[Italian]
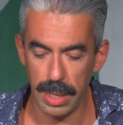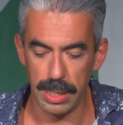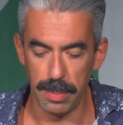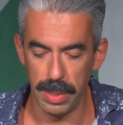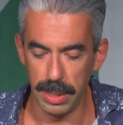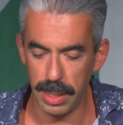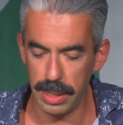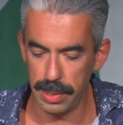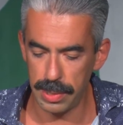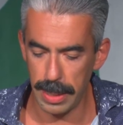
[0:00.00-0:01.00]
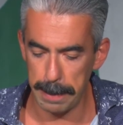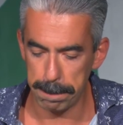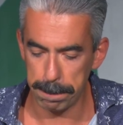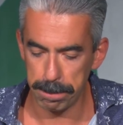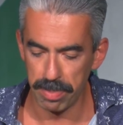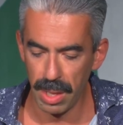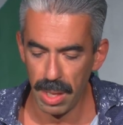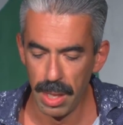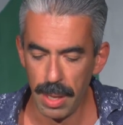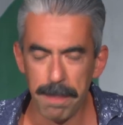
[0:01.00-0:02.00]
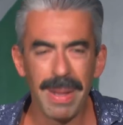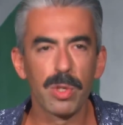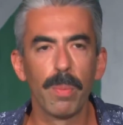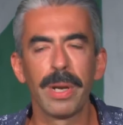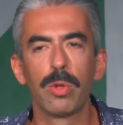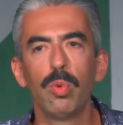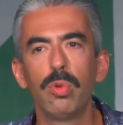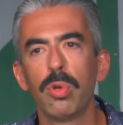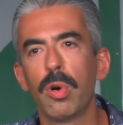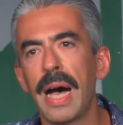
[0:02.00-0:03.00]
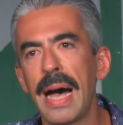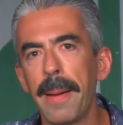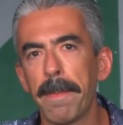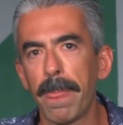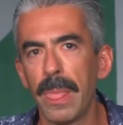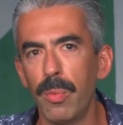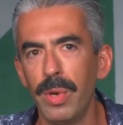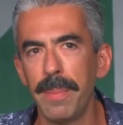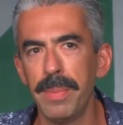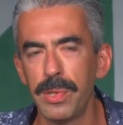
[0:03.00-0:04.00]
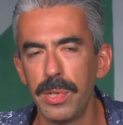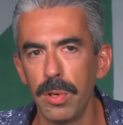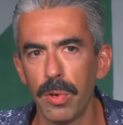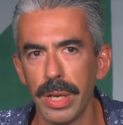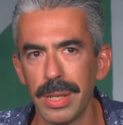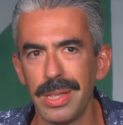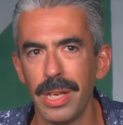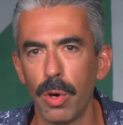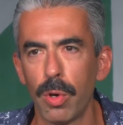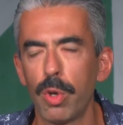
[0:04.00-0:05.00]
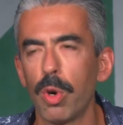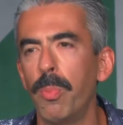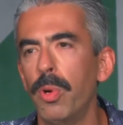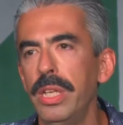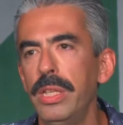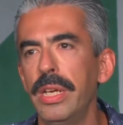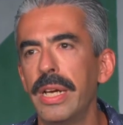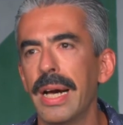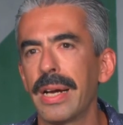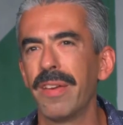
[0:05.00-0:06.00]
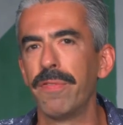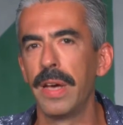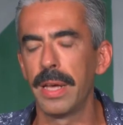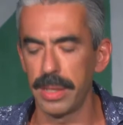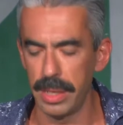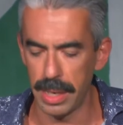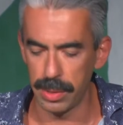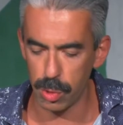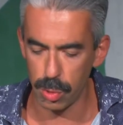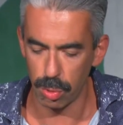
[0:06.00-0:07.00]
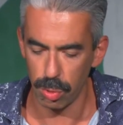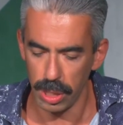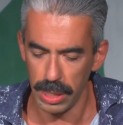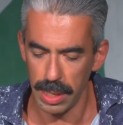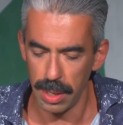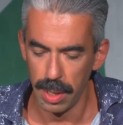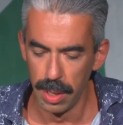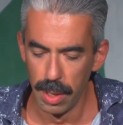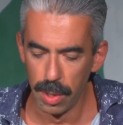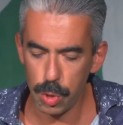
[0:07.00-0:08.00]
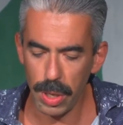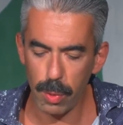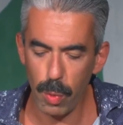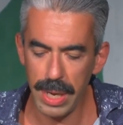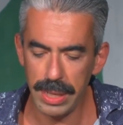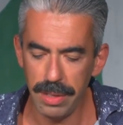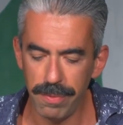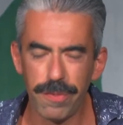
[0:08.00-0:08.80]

ed ambientalista, ma soprattutto ha una missione teorico-politica che Ferdinand sottolinea, cioè quella di,